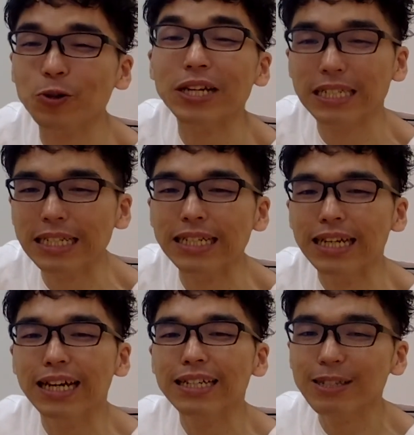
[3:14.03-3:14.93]
だし
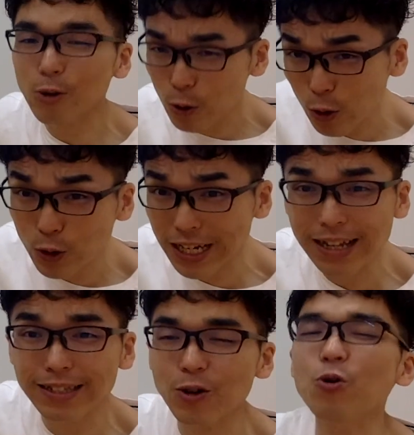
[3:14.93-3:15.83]
相当
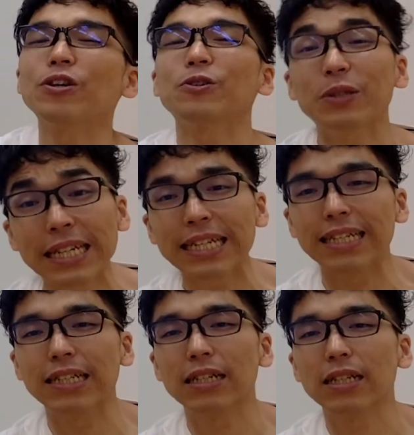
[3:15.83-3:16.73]
チャンス多いのに
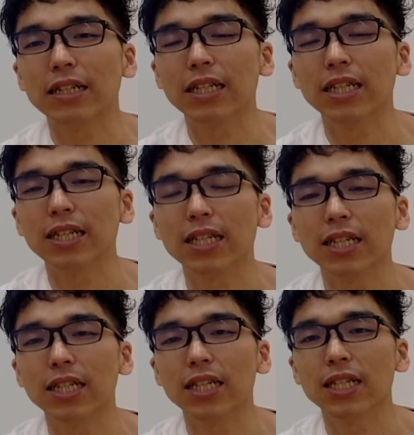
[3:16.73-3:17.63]

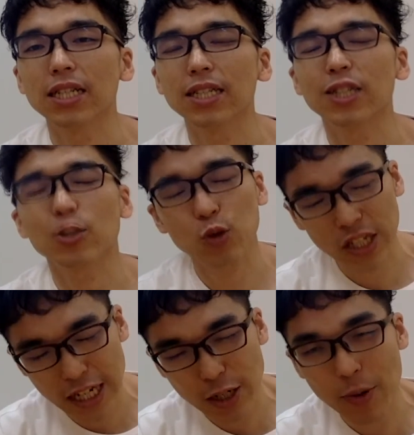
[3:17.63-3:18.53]
潰して
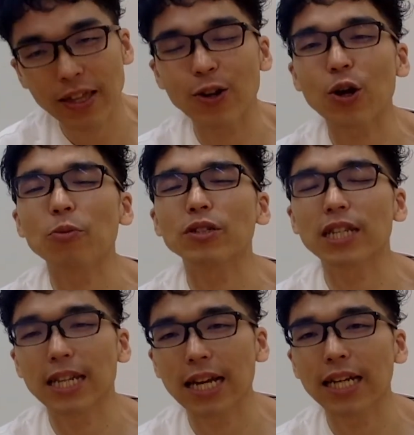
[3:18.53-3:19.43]
しまってるかもしれない
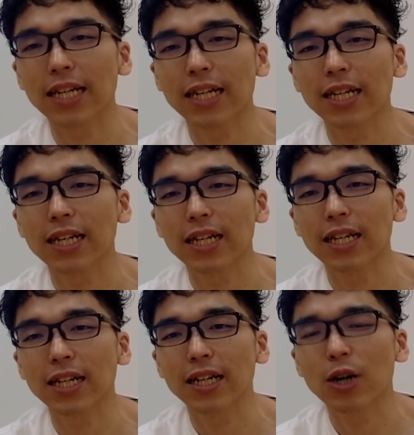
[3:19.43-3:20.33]

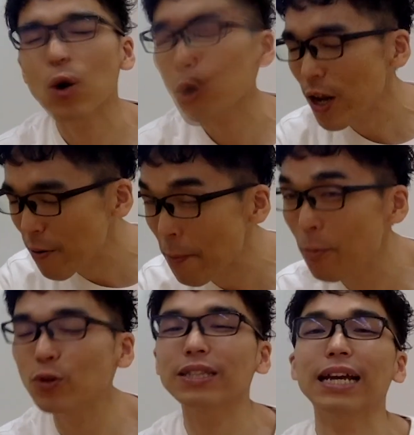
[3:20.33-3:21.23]
これは
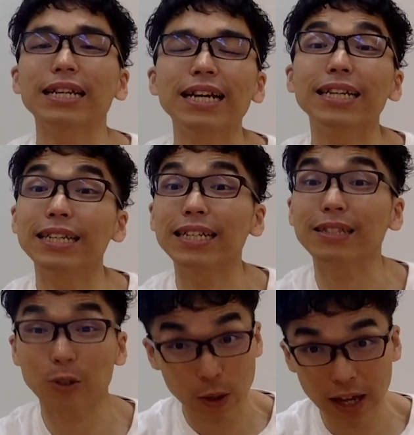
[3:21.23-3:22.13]
もったいないです
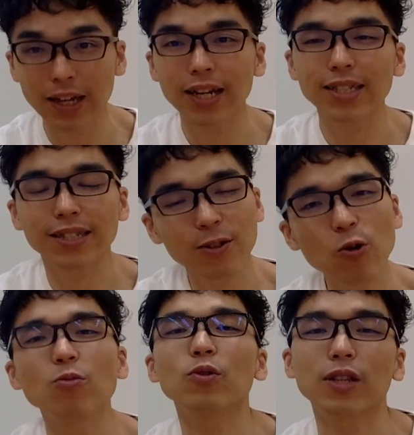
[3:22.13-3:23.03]
よね。すごく
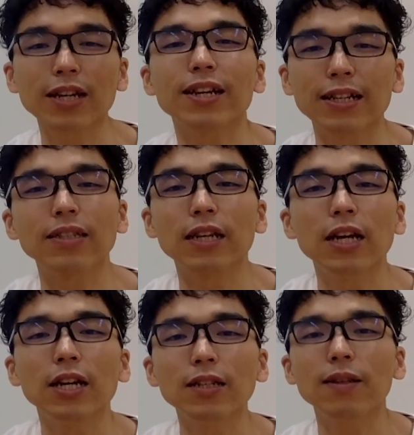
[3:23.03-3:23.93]
もったいないです。で
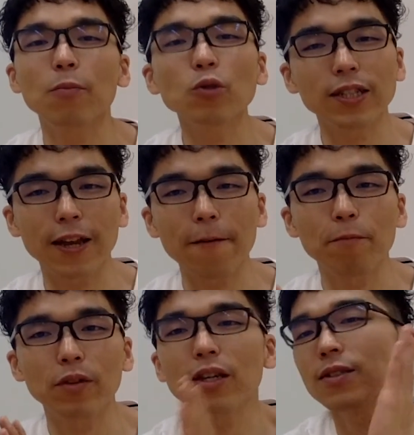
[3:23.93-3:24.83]
すがもしね、
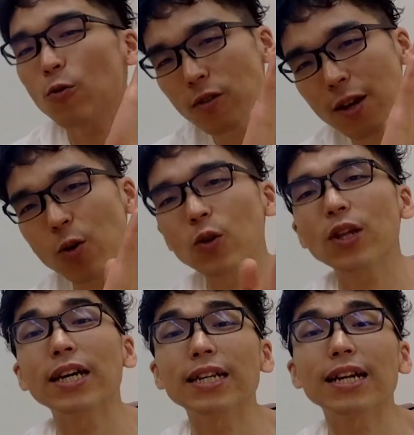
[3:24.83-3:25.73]
いや、そんなことな
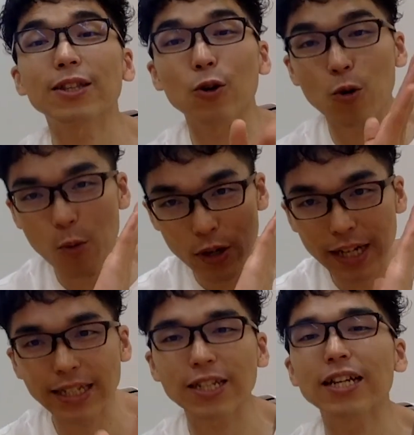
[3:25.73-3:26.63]
いなって思いが
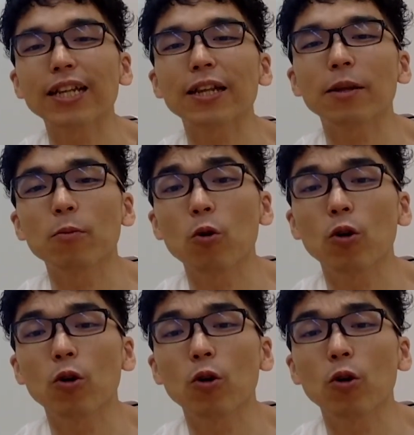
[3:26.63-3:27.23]
ちなあなたでも、